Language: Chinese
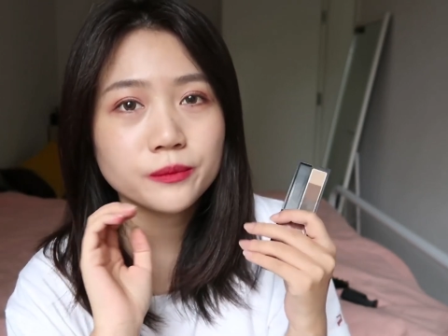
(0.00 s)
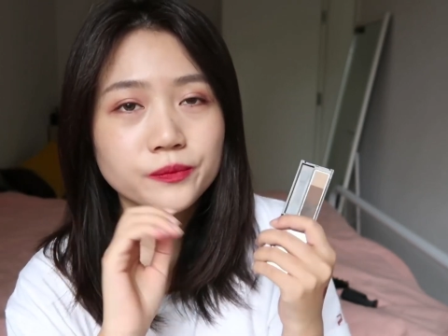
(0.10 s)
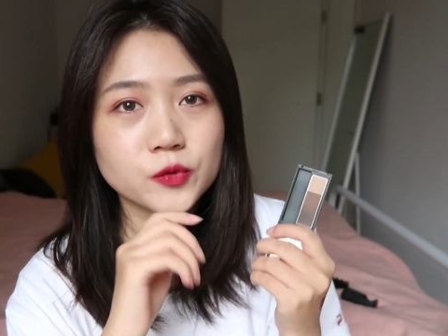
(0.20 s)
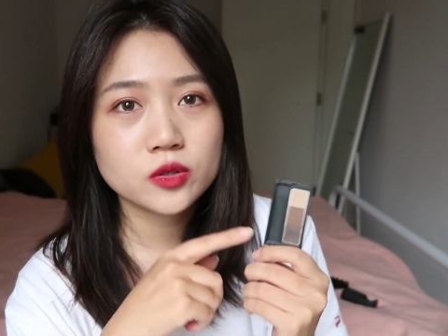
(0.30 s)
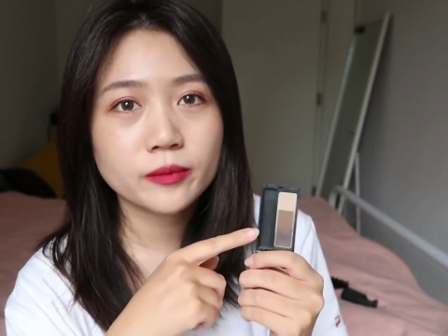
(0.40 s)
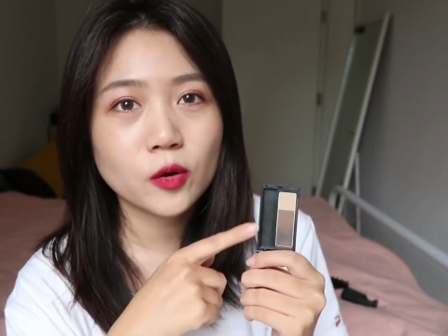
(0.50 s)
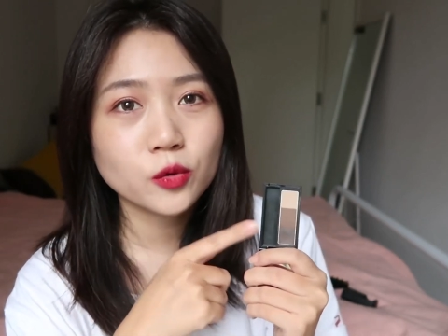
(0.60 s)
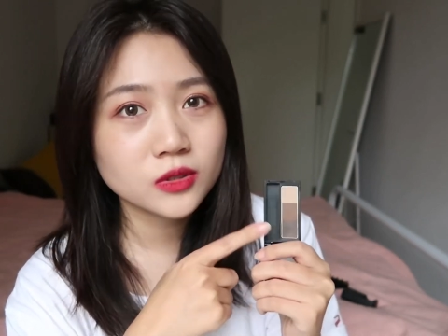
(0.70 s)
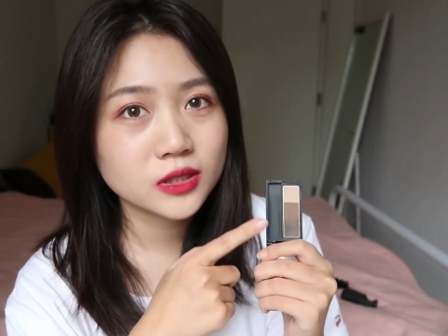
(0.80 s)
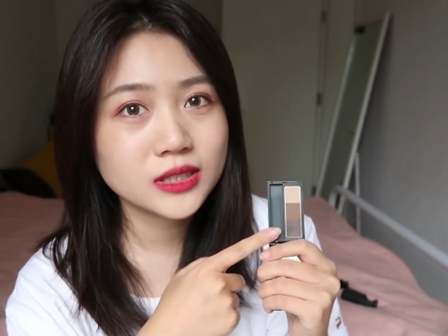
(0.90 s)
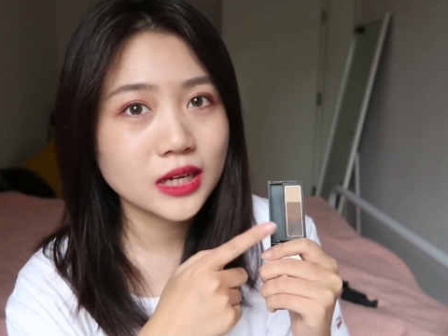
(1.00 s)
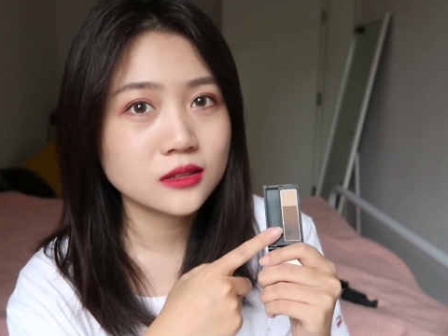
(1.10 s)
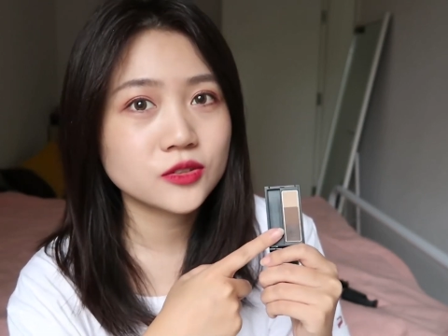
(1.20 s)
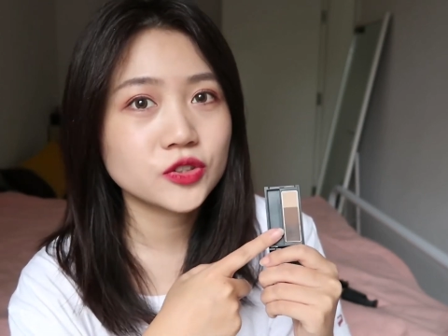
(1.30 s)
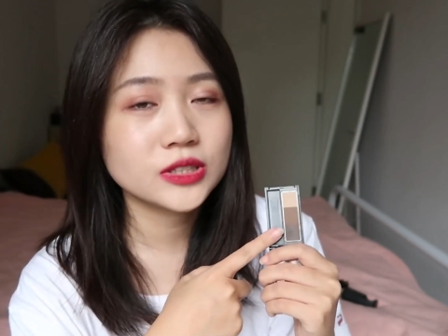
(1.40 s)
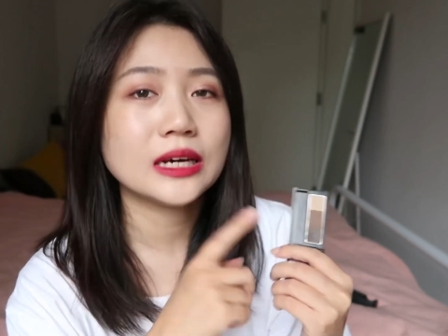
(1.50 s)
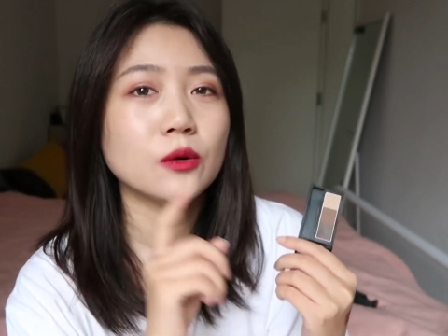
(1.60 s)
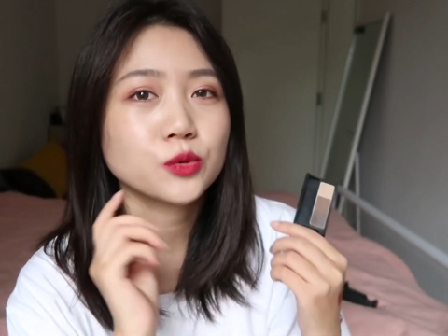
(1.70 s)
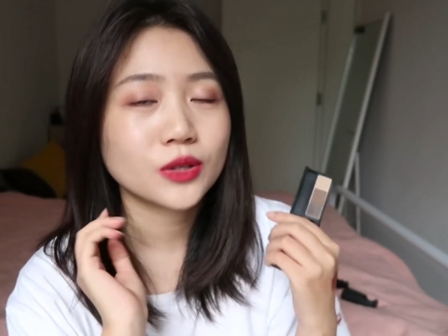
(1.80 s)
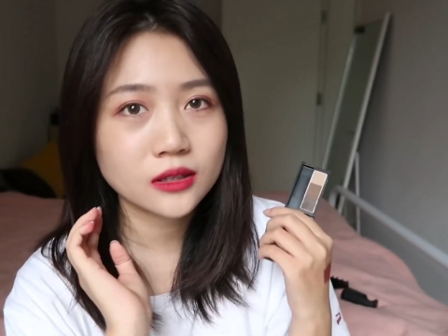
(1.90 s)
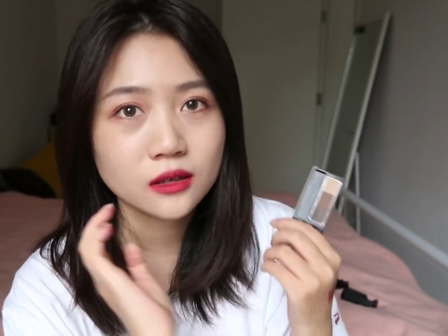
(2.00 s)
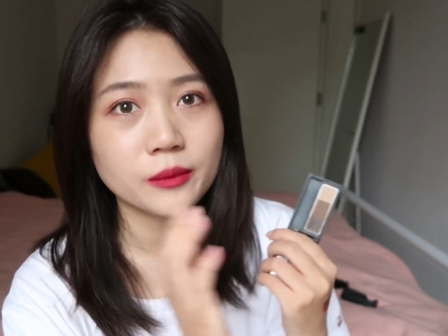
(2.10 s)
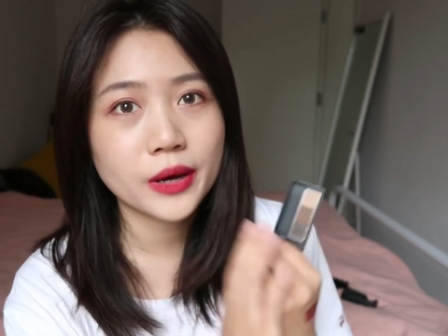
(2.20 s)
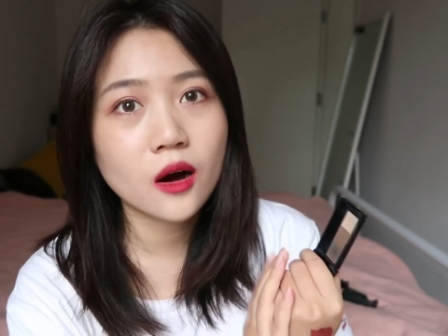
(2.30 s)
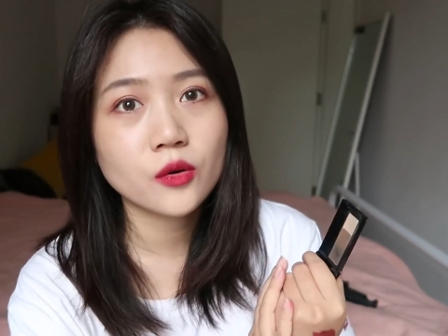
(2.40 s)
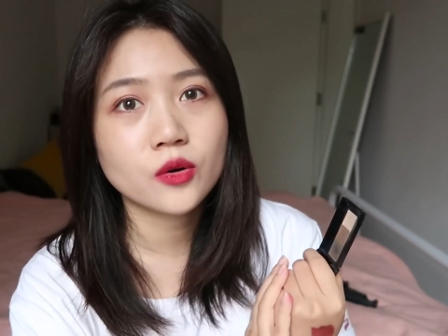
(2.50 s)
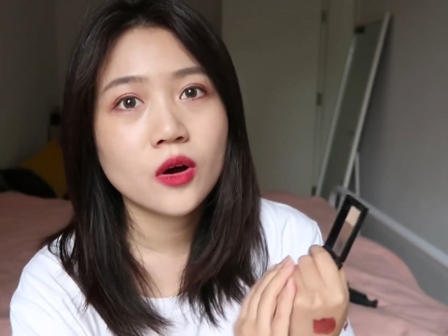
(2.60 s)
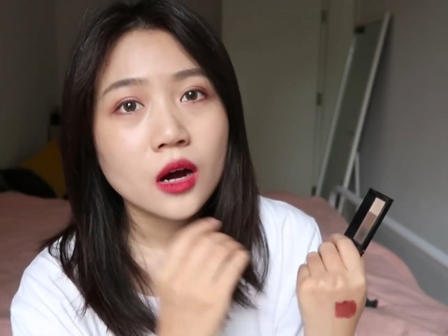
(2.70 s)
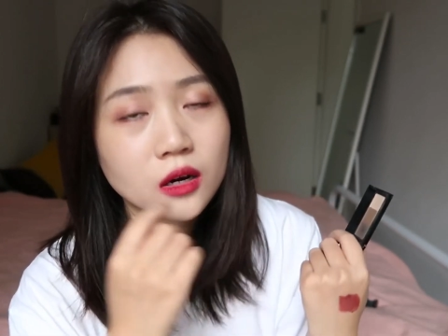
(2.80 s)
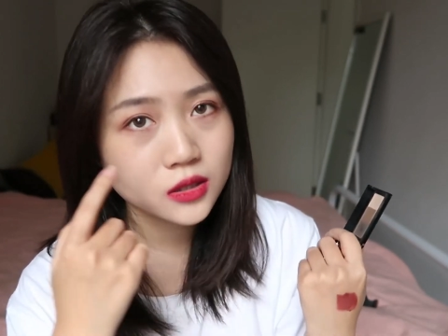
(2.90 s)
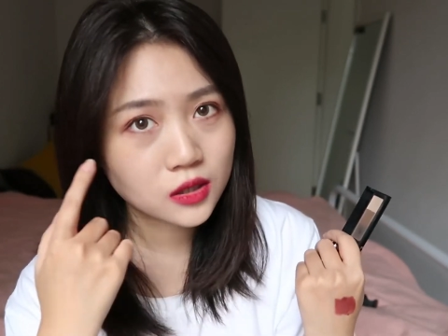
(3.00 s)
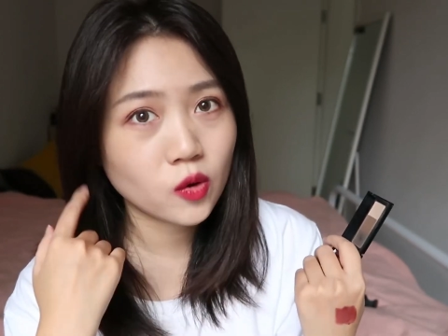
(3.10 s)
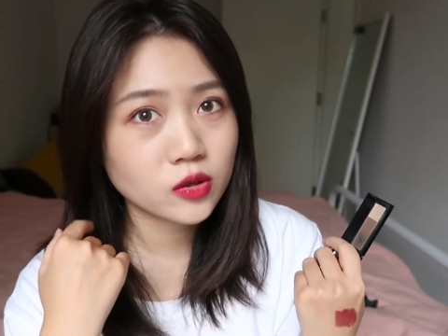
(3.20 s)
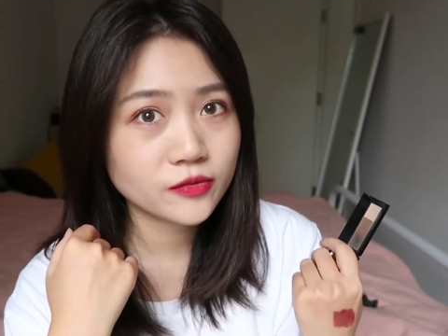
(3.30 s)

就是没有用成这样子之前，我觉得它特别好用，而且跟我的